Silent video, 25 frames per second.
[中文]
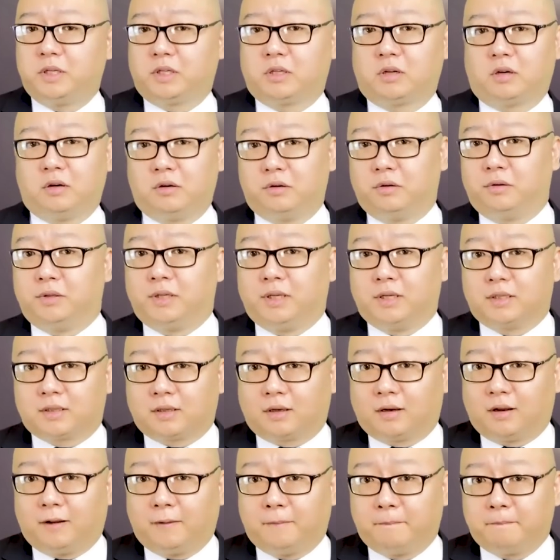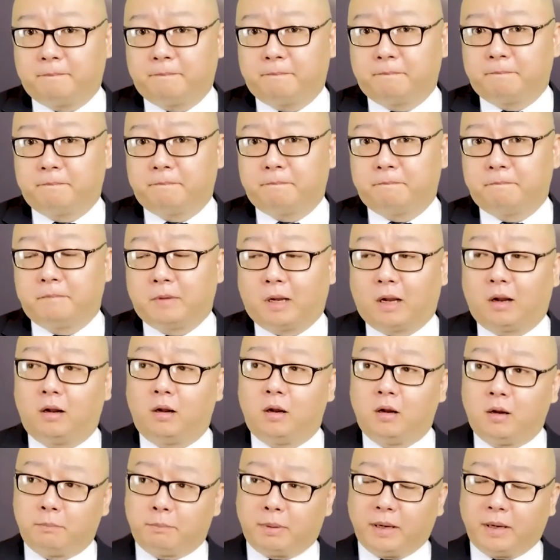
这事儿有意思了啊！